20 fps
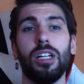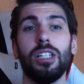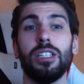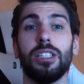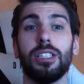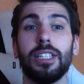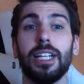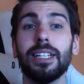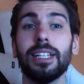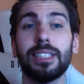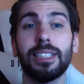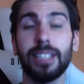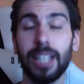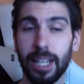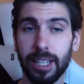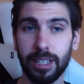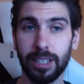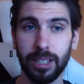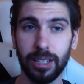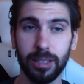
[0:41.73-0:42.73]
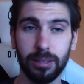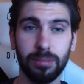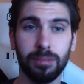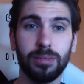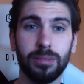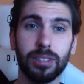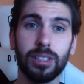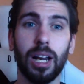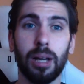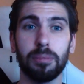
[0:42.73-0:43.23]
niestety
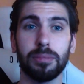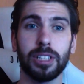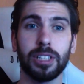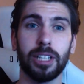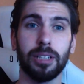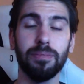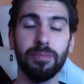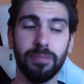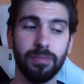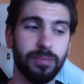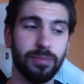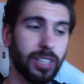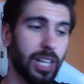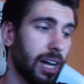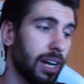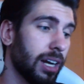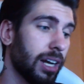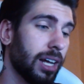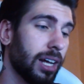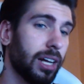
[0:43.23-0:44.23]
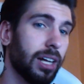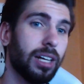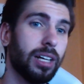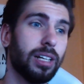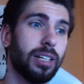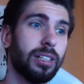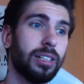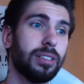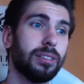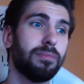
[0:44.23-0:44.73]
dla mnie,
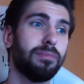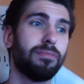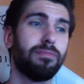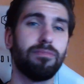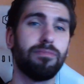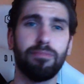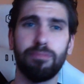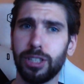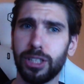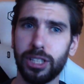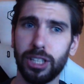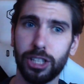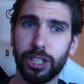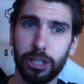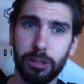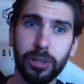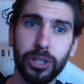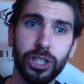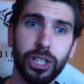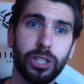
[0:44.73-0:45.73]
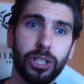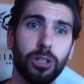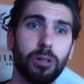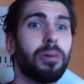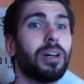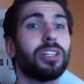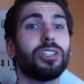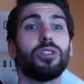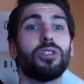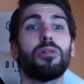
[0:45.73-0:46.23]
ale myślę, że będzie to
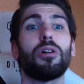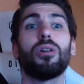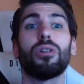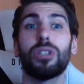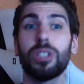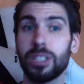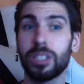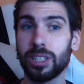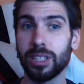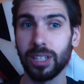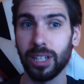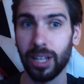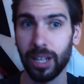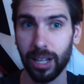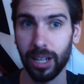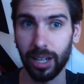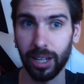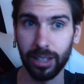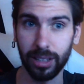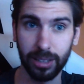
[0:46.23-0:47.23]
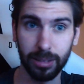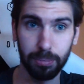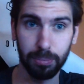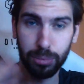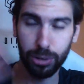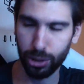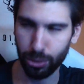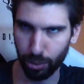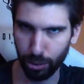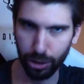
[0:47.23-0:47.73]
bardzo korzystne
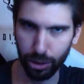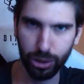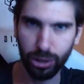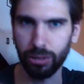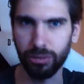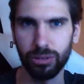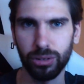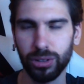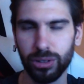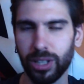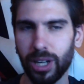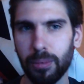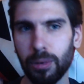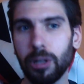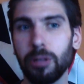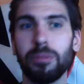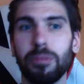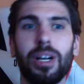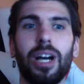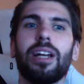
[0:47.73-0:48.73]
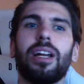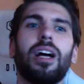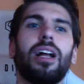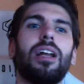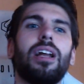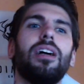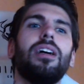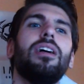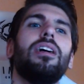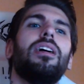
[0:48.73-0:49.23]
przyszłościowo na moim
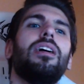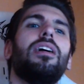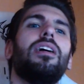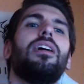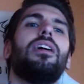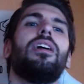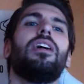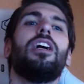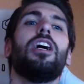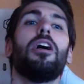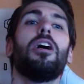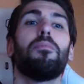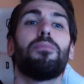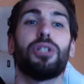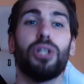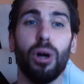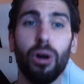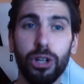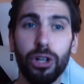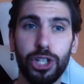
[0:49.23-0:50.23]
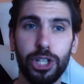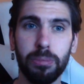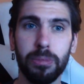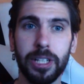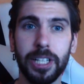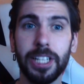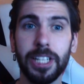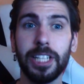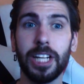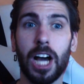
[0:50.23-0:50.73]
kanale,
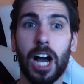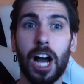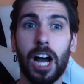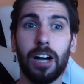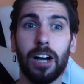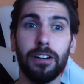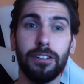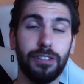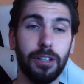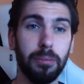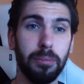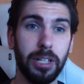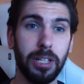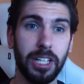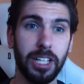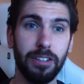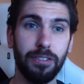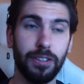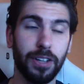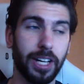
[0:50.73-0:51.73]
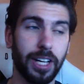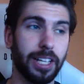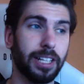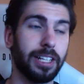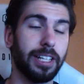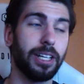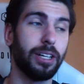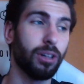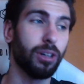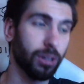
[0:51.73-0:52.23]
przechodzimy na family
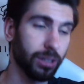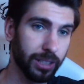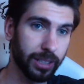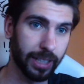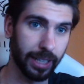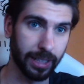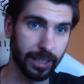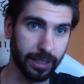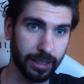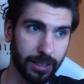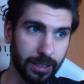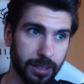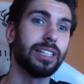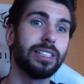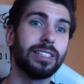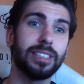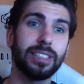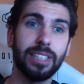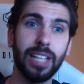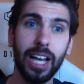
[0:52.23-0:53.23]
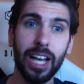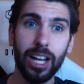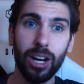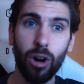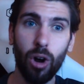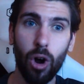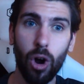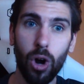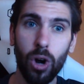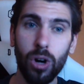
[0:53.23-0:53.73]
friendly content.
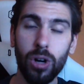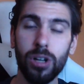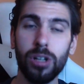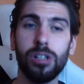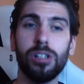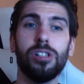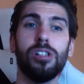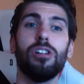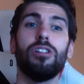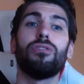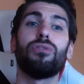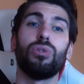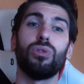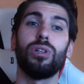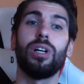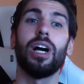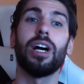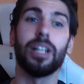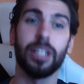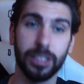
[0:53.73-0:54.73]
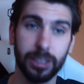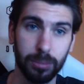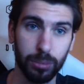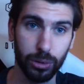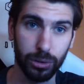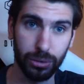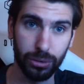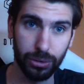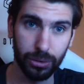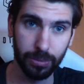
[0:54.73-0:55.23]
Zero
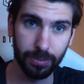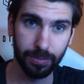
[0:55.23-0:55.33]
wulgaryzmów.